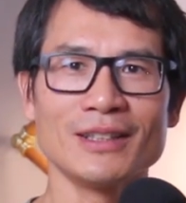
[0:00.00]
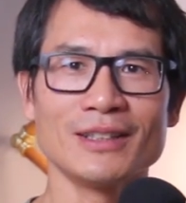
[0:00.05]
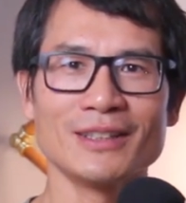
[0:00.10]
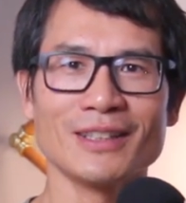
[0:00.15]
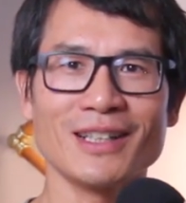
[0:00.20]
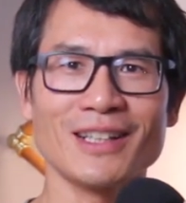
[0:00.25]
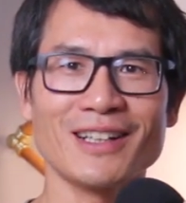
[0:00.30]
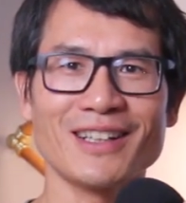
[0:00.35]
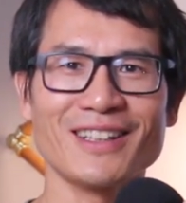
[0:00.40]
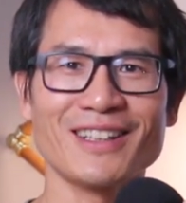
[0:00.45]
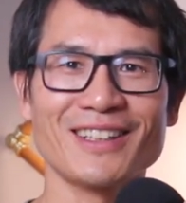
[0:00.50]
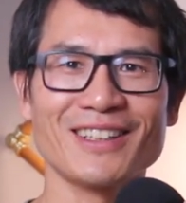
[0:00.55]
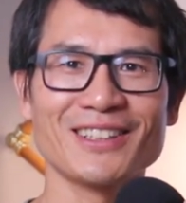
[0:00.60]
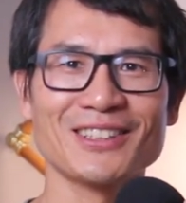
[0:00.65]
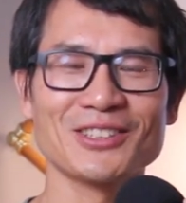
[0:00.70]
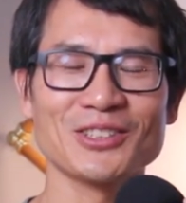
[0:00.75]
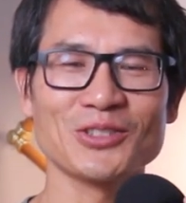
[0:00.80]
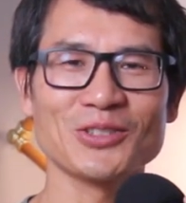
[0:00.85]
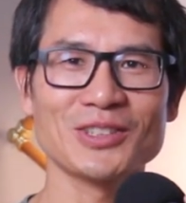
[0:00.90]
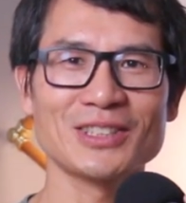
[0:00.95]
那
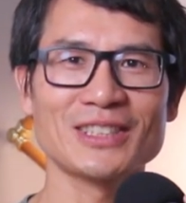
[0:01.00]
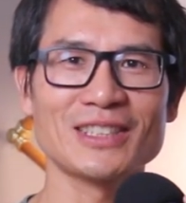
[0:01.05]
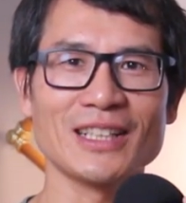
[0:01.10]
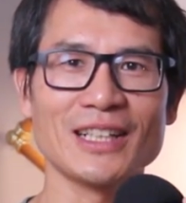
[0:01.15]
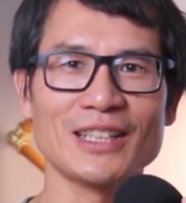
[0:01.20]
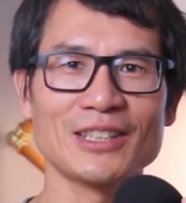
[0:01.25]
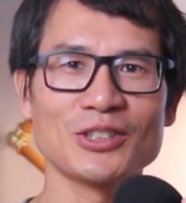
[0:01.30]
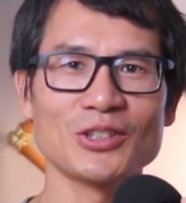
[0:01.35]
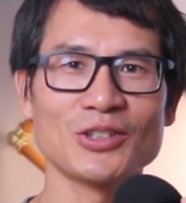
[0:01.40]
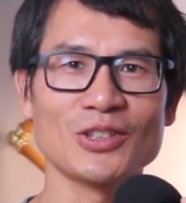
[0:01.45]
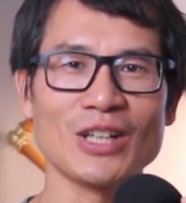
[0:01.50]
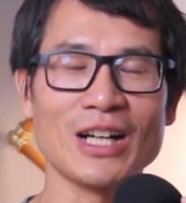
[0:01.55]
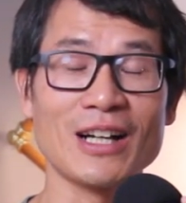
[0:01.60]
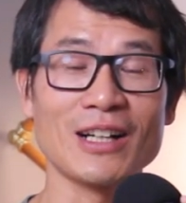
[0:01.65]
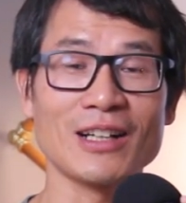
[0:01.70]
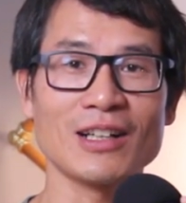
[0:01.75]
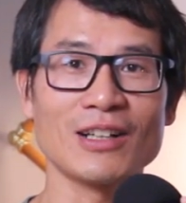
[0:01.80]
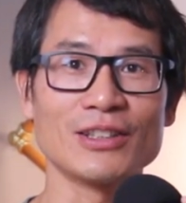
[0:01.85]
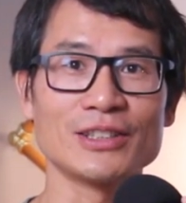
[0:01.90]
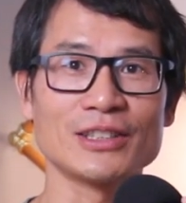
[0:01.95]
说起来就
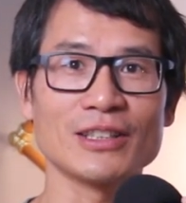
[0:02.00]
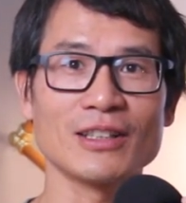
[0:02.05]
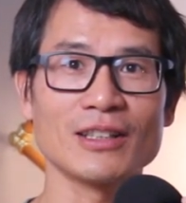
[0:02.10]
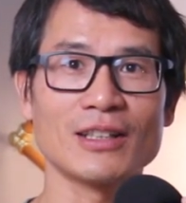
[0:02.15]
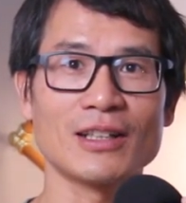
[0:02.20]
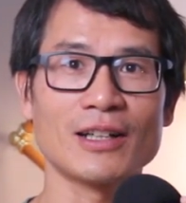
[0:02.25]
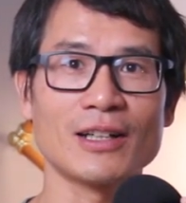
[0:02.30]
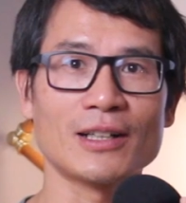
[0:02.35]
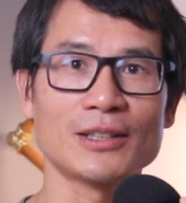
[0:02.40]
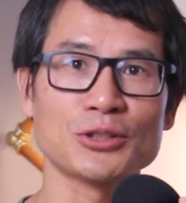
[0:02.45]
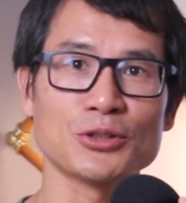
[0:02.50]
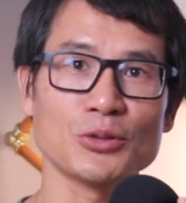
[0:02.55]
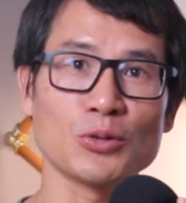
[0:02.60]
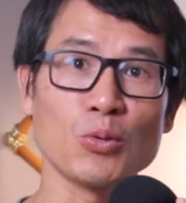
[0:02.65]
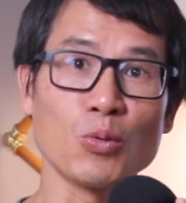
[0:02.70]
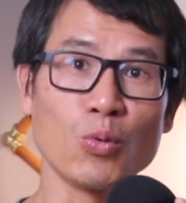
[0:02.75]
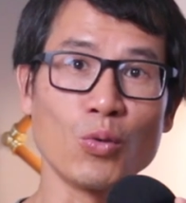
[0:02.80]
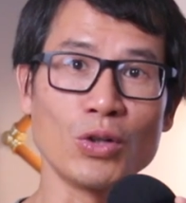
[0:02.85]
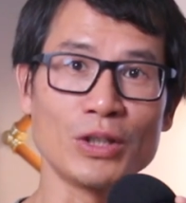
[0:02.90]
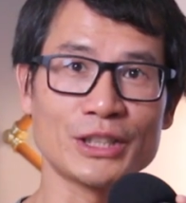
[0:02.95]
很搞笑了哈，就
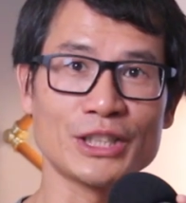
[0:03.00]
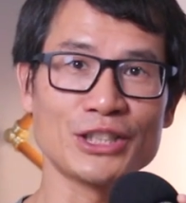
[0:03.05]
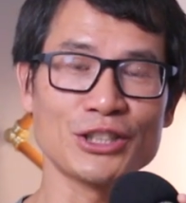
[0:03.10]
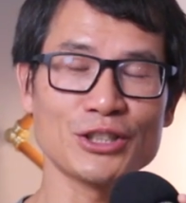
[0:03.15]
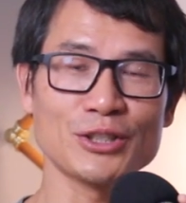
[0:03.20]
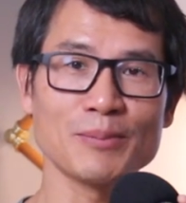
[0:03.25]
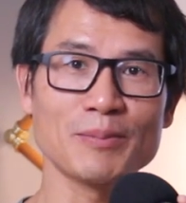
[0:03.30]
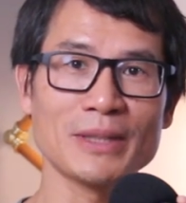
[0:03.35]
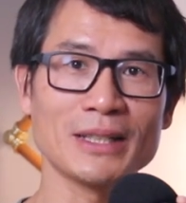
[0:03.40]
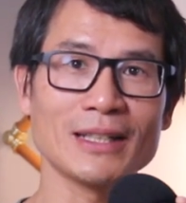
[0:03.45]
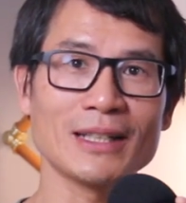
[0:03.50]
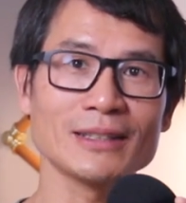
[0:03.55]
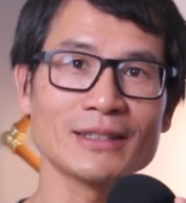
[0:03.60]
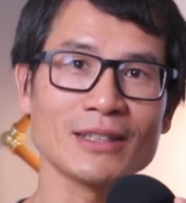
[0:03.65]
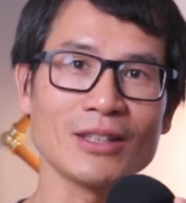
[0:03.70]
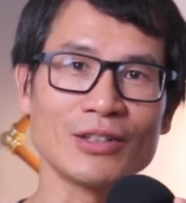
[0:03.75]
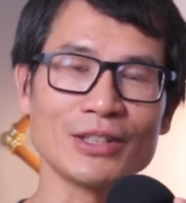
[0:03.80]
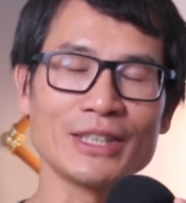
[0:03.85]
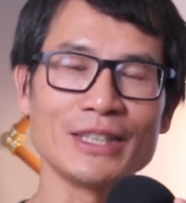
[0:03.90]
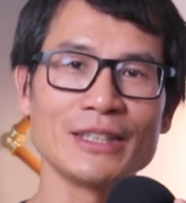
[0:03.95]
我其实比他
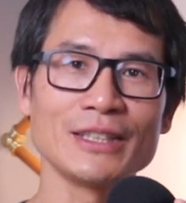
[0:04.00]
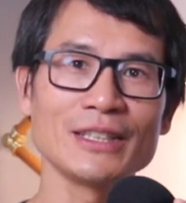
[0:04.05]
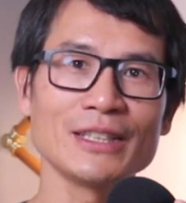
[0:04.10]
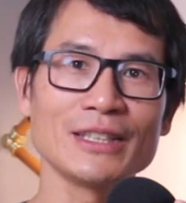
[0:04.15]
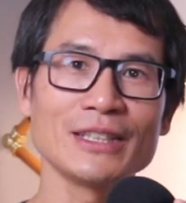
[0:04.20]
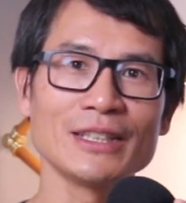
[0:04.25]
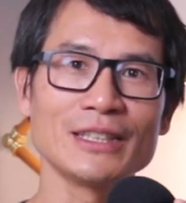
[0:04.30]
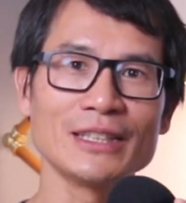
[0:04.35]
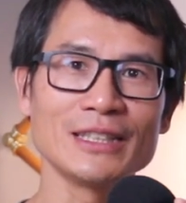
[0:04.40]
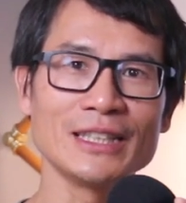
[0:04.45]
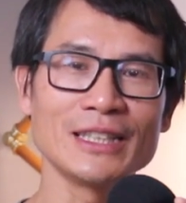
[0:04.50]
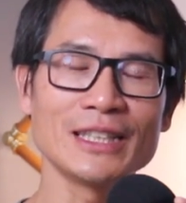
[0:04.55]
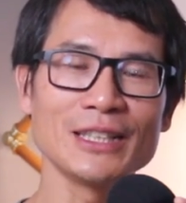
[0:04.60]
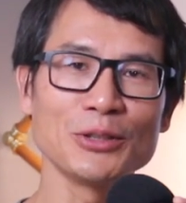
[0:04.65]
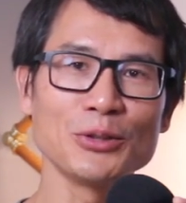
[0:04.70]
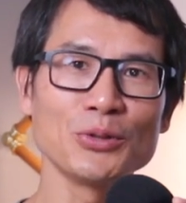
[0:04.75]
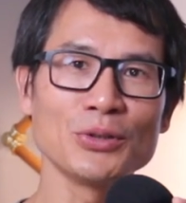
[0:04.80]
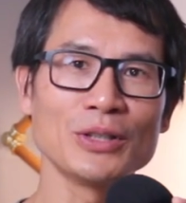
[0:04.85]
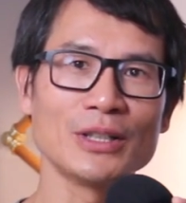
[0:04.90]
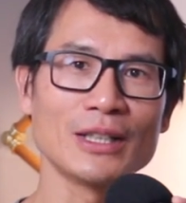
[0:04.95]
早一。一个
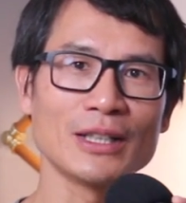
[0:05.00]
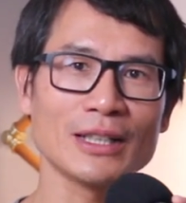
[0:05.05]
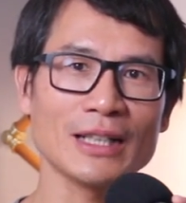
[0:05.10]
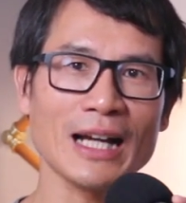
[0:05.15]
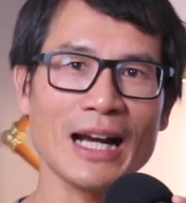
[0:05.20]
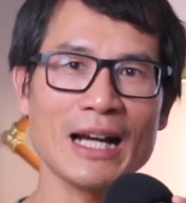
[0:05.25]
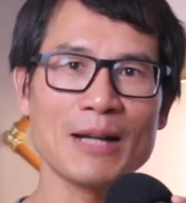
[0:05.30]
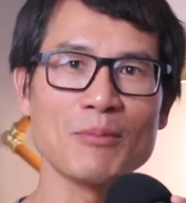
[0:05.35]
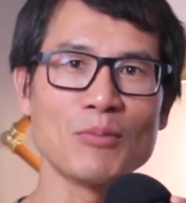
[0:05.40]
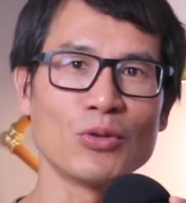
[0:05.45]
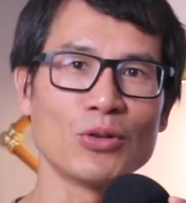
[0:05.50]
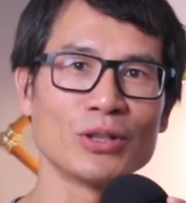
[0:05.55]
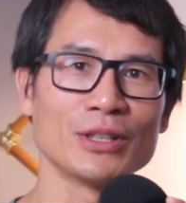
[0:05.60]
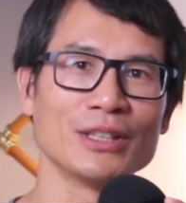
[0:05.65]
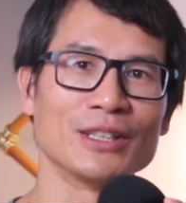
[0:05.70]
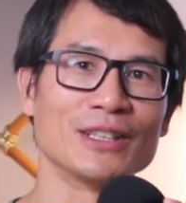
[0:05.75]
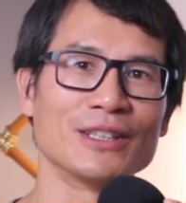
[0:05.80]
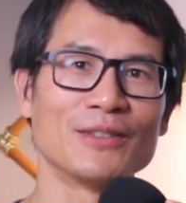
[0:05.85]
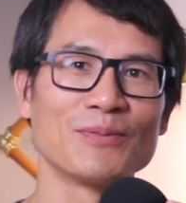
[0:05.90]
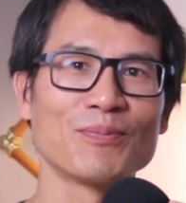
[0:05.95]
月开播
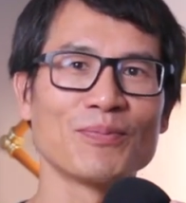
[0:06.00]
的，